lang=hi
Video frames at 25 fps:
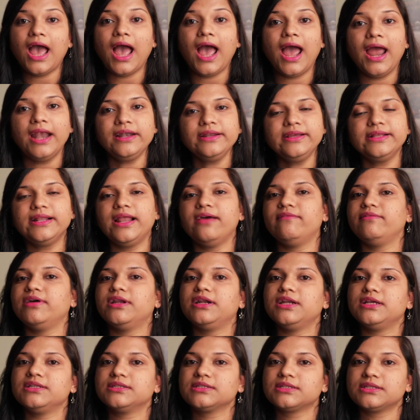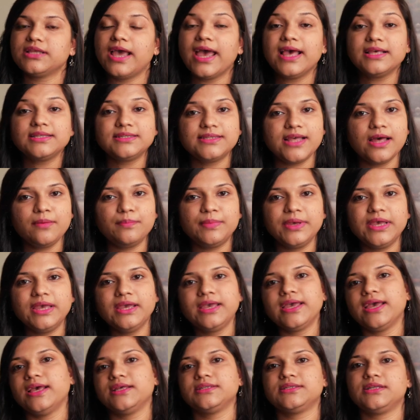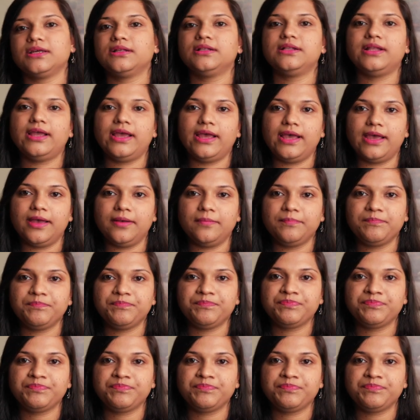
एंड क्लेवरनेस ऐसा भी कह सकते हैं